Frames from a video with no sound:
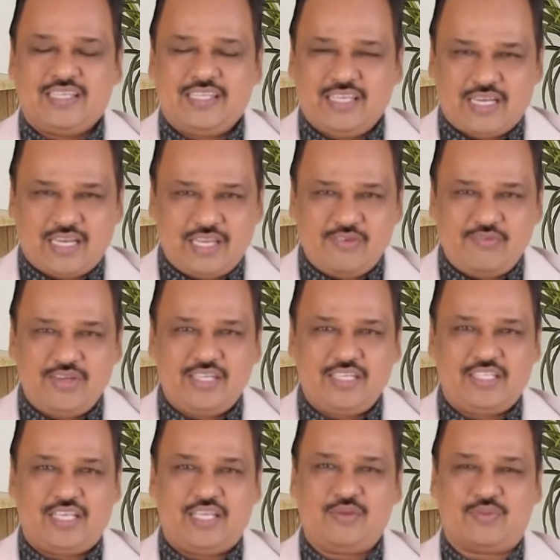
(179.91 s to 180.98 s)

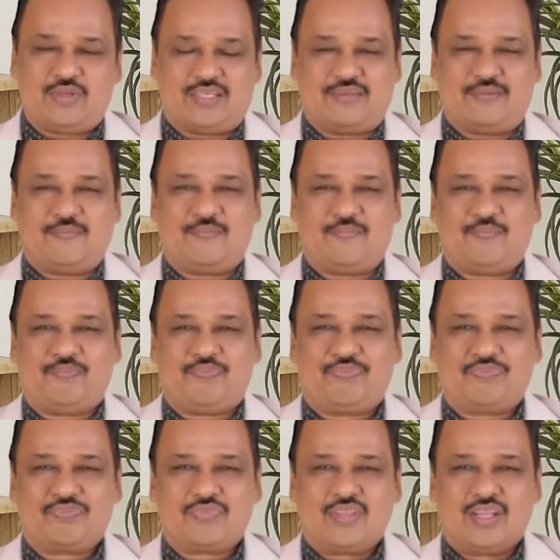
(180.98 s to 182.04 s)
நிறைவின் தேவன்
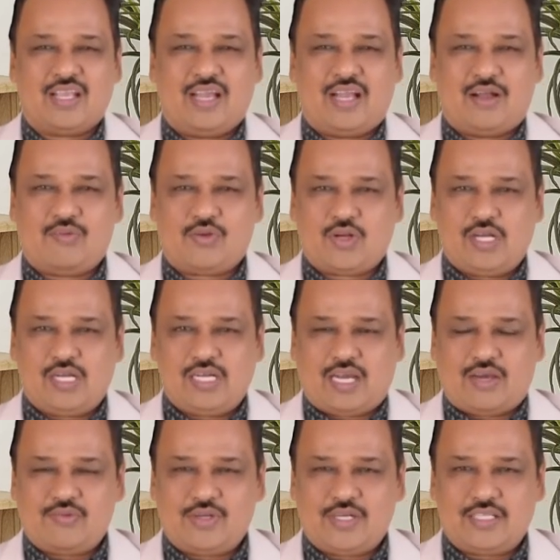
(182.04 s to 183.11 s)
அவர்
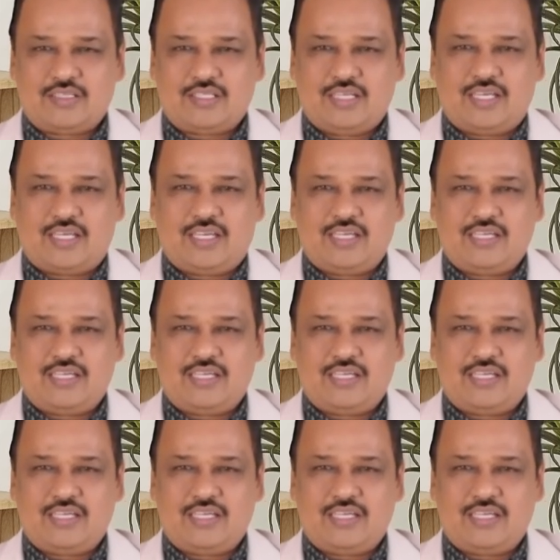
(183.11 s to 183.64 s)
அவரிடத்துல